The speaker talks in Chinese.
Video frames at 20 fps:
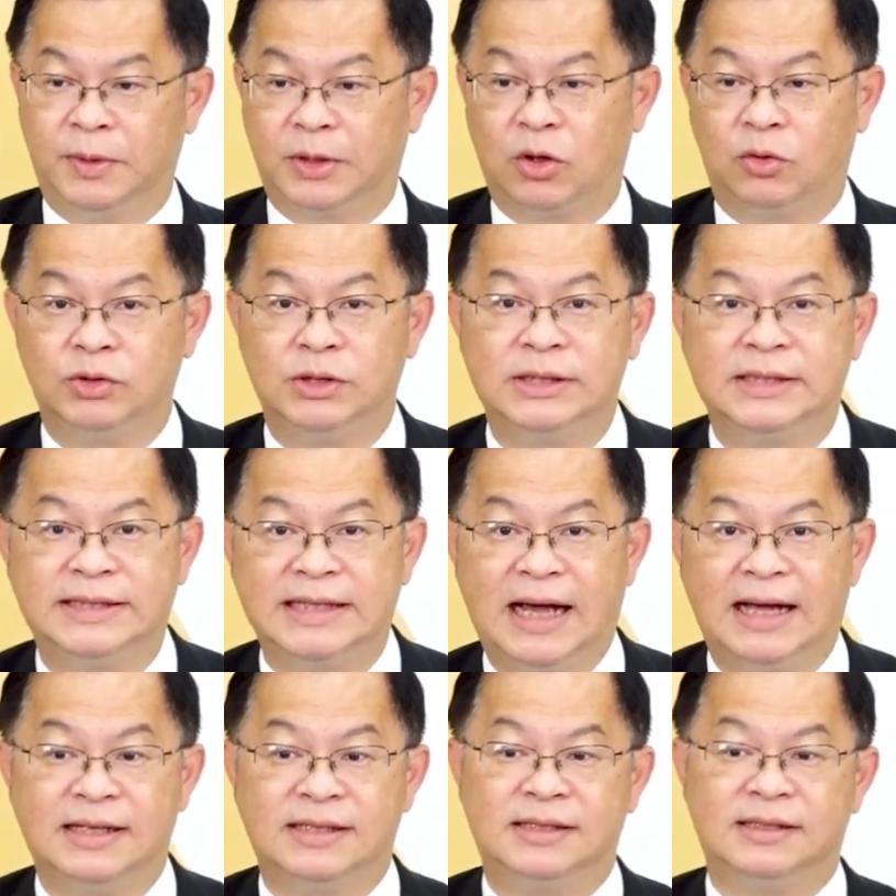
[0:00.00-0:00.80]
么投资
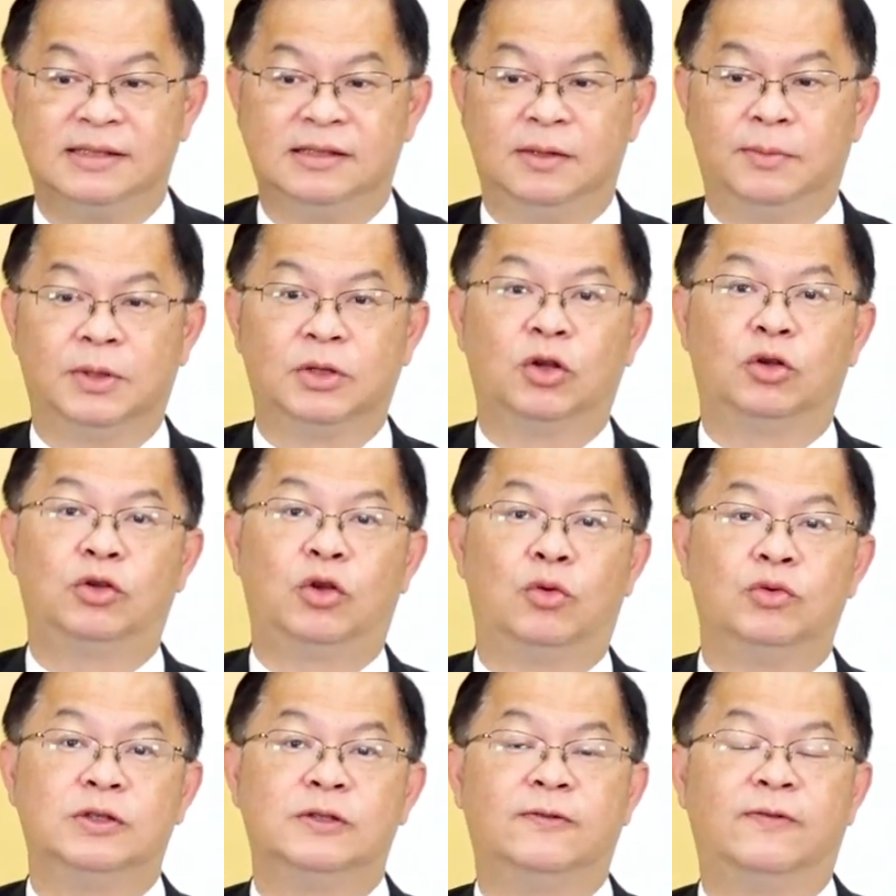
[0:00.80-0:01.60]
债市，要么都
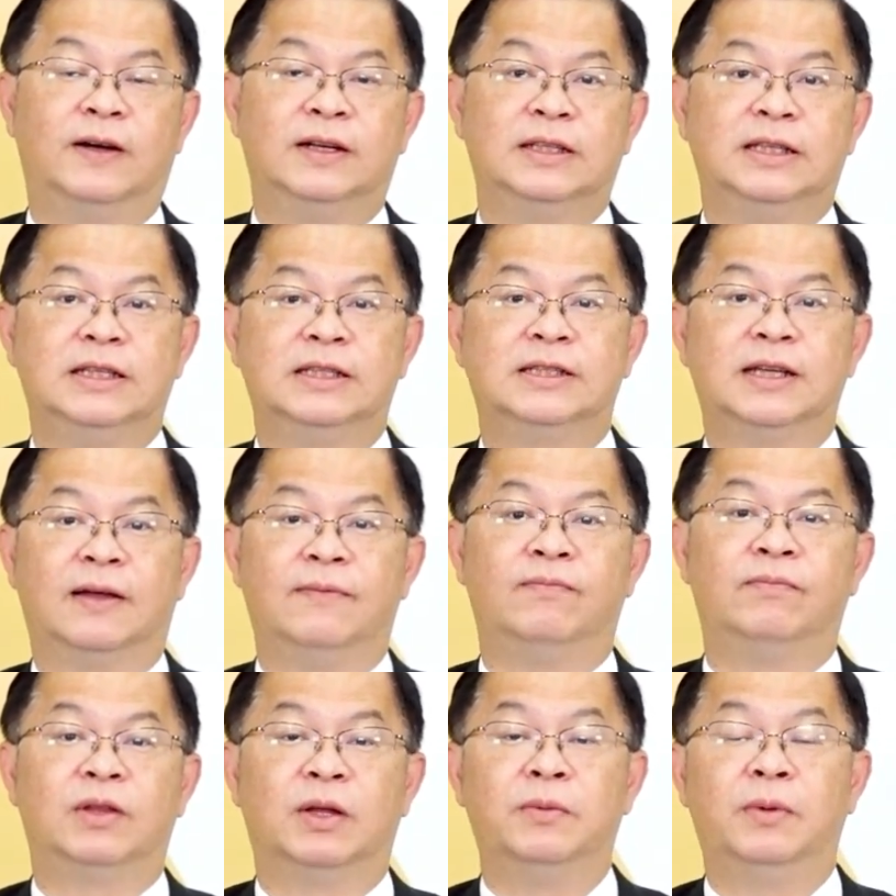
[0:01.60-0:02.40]
投资房地产，
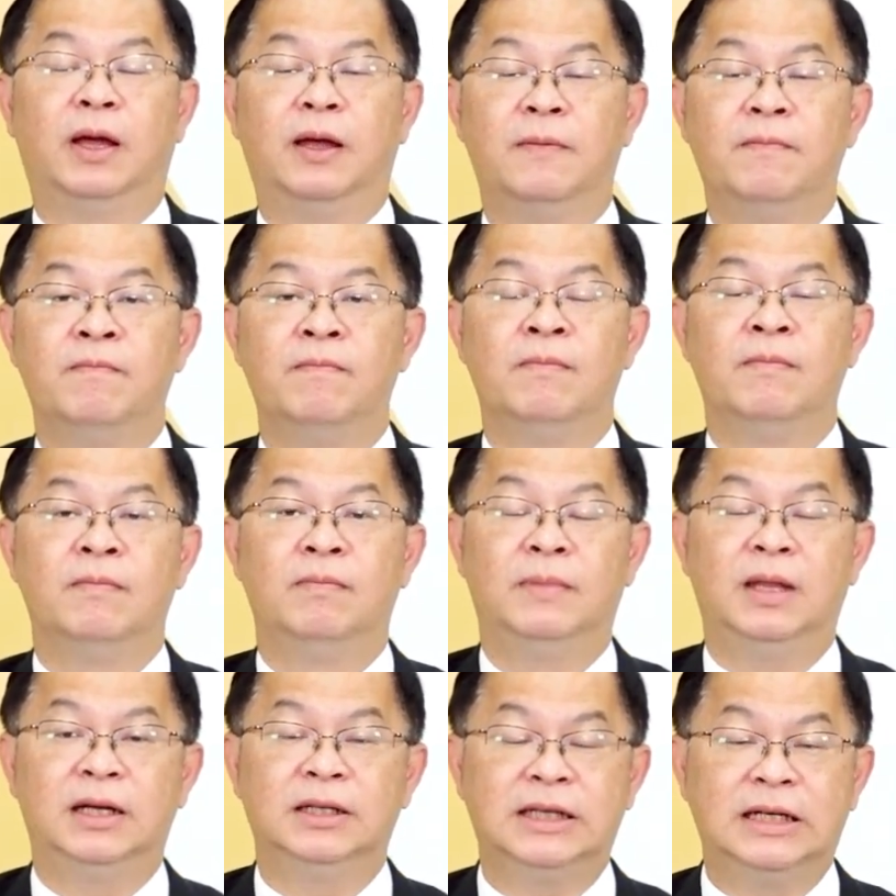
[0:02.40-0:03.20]
对不对？
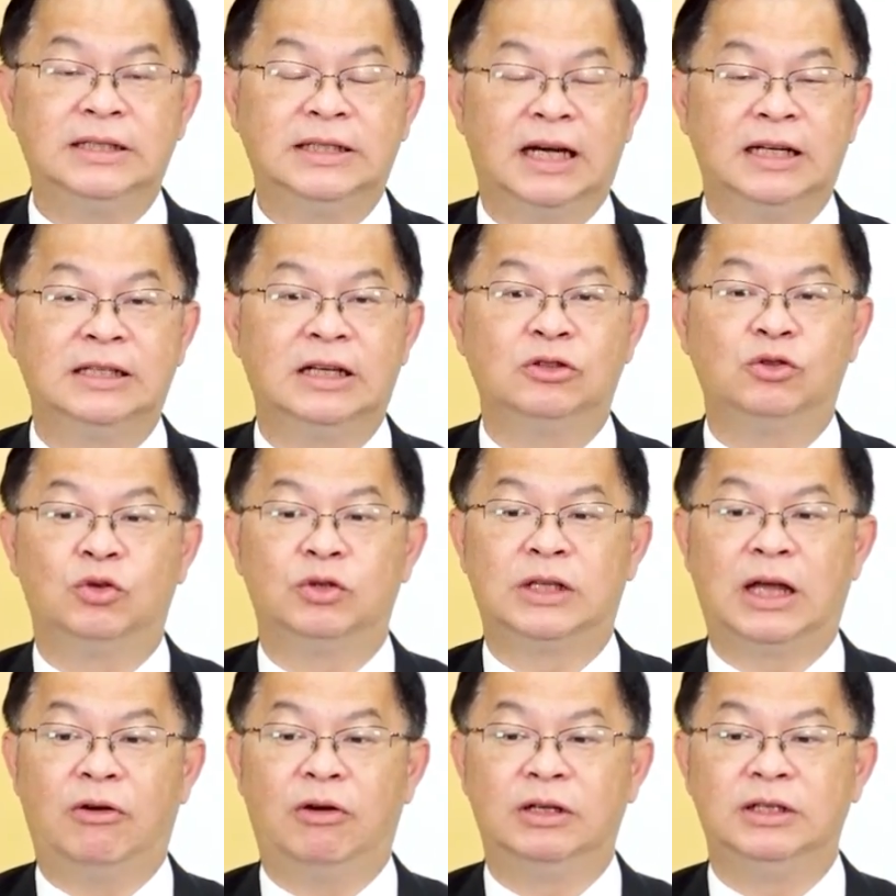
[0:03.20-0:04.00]
那再加上
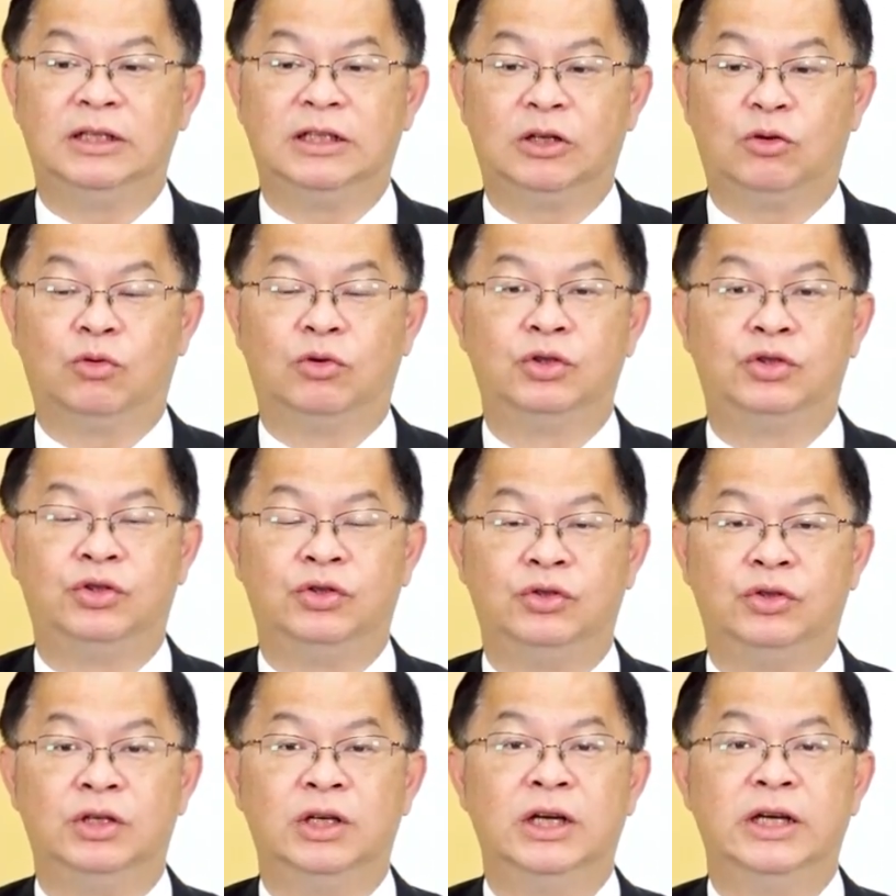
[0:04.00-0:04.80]
说，台湾以过
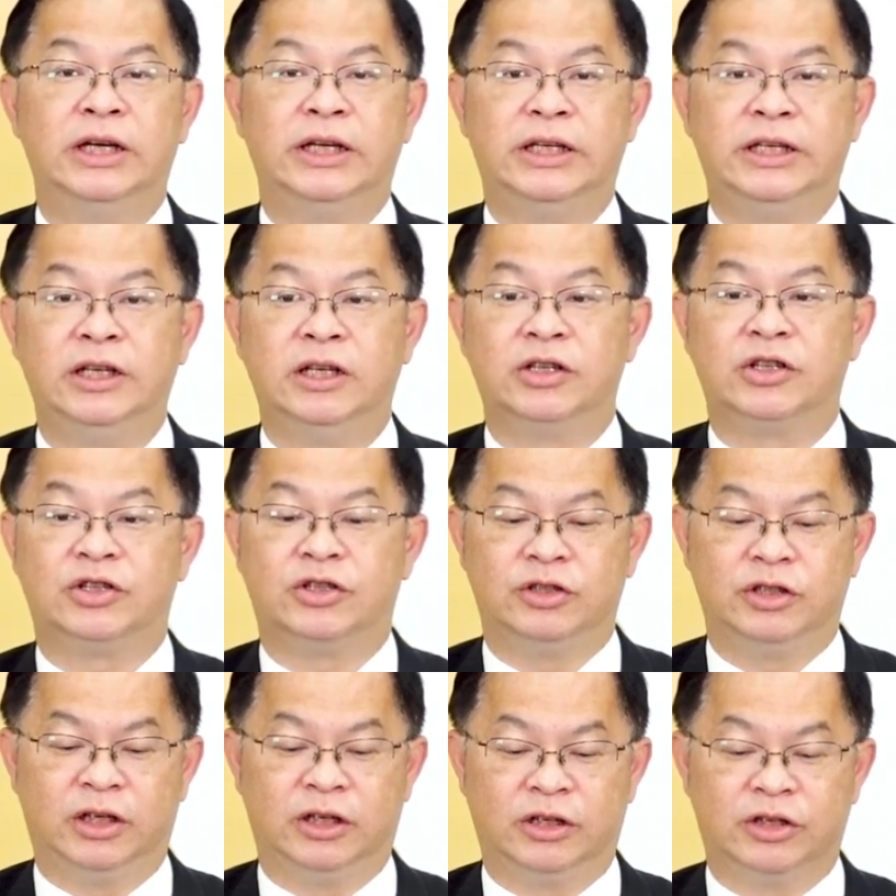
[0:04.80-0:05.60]
去一二
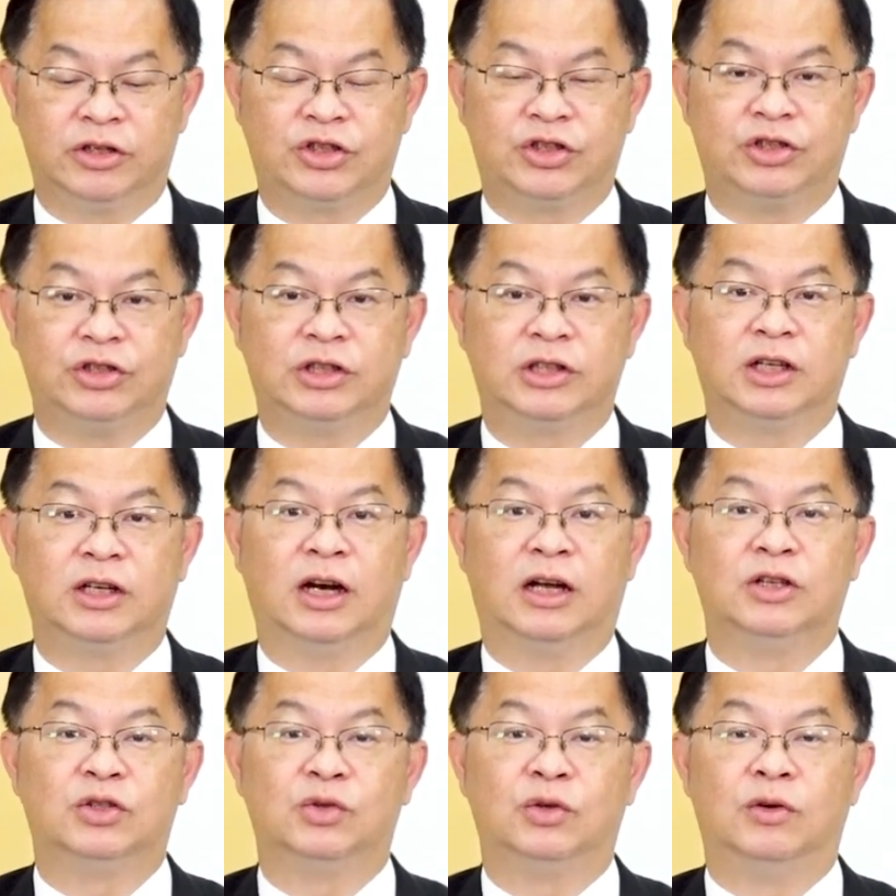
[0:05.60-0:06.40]
十年的实证
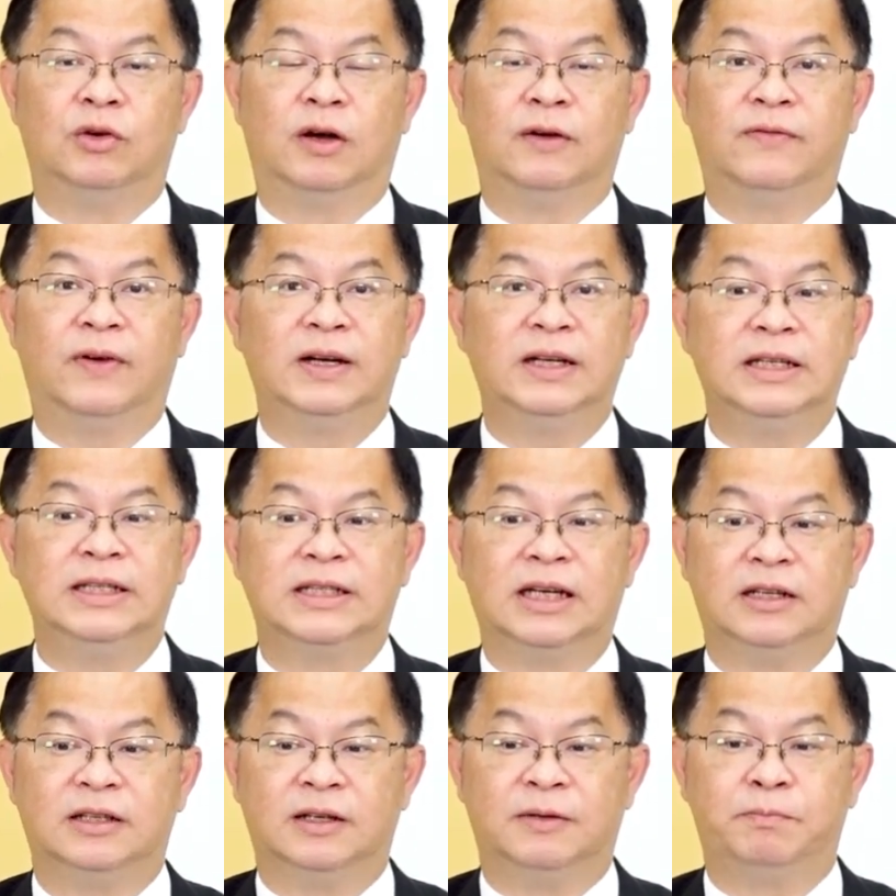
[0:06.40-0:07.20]
来说的话，房地
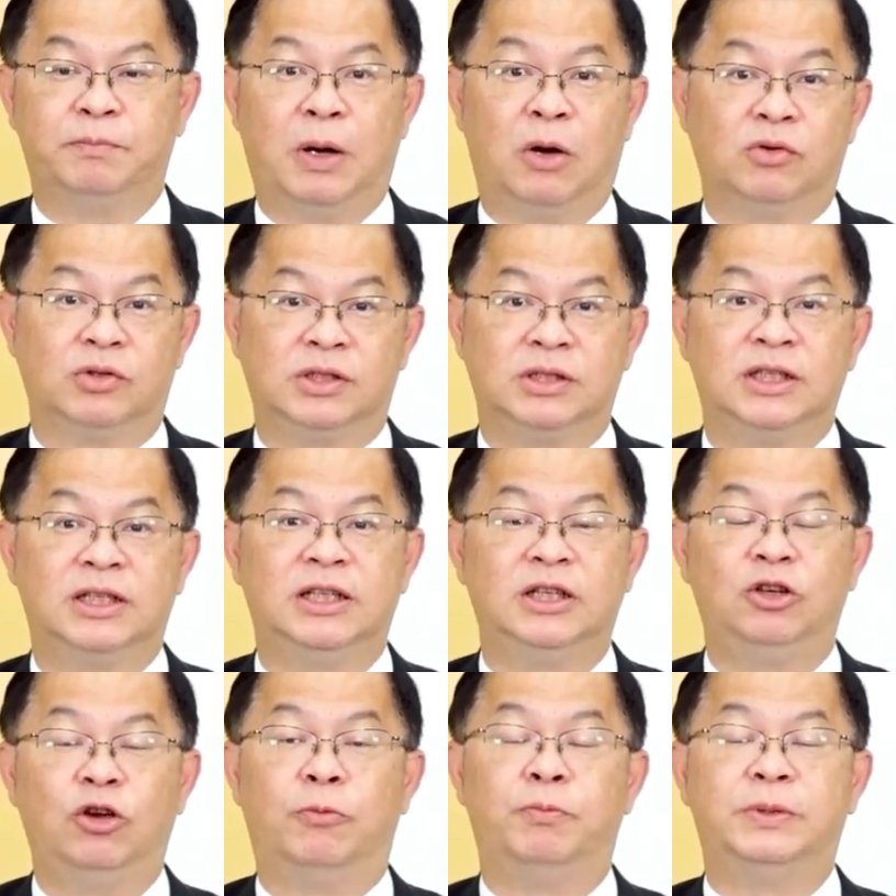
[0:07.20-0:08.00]
产的保值
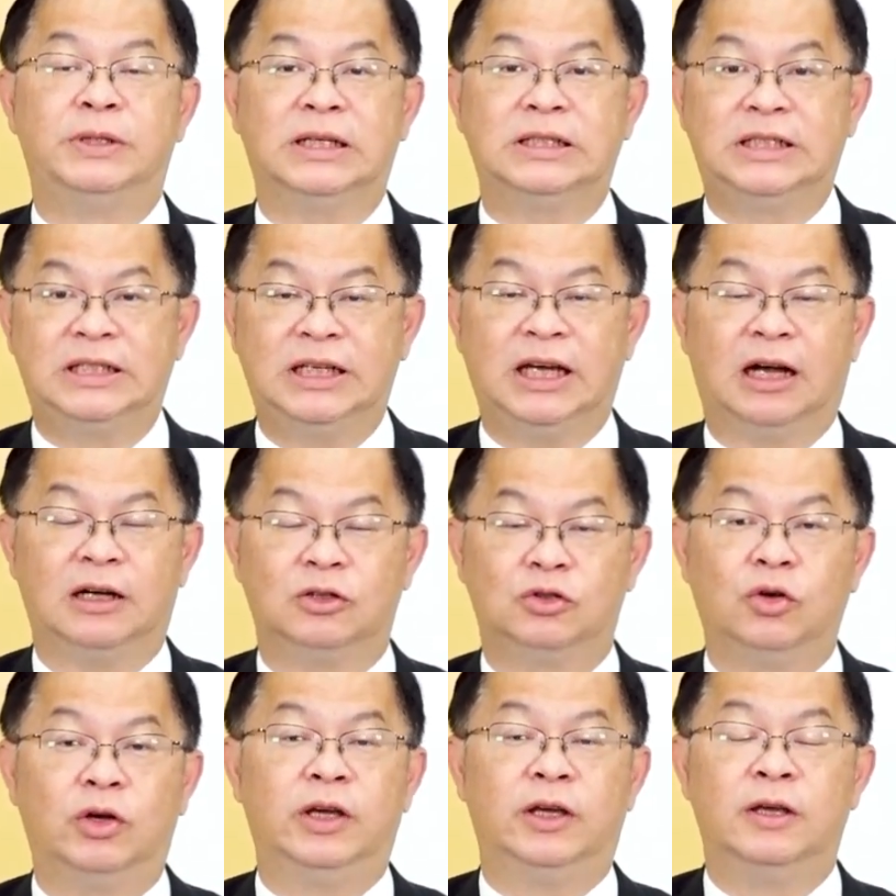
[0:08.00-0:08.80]
性又比较强，
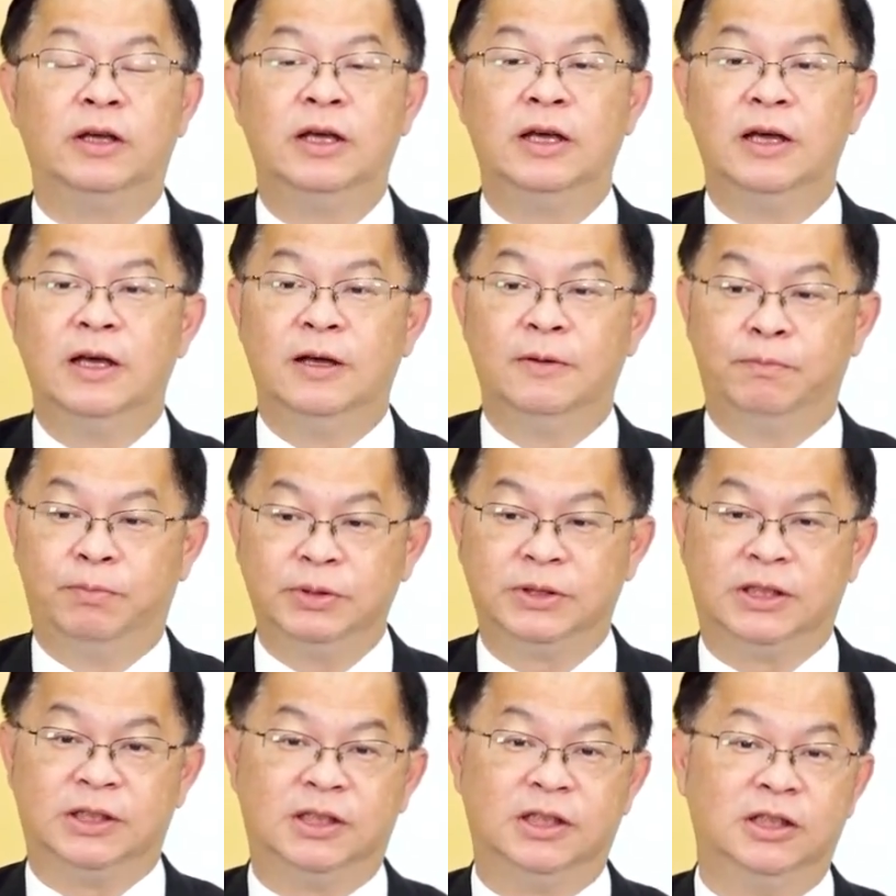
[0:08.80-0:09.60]
所以
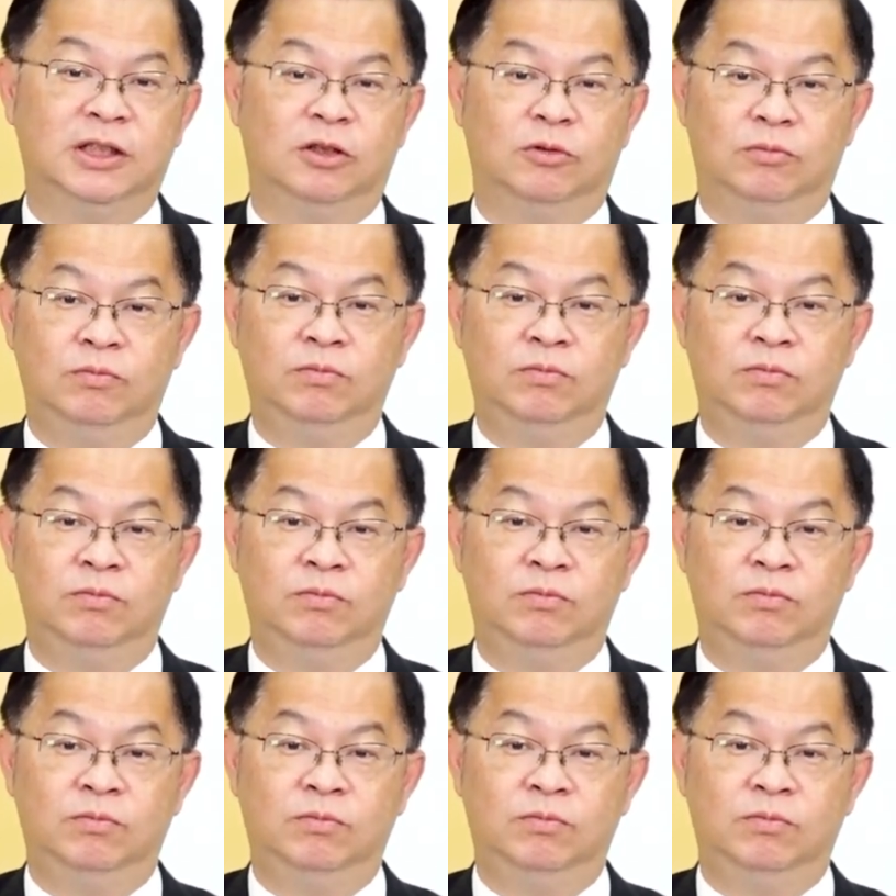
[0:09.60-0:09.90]
不只是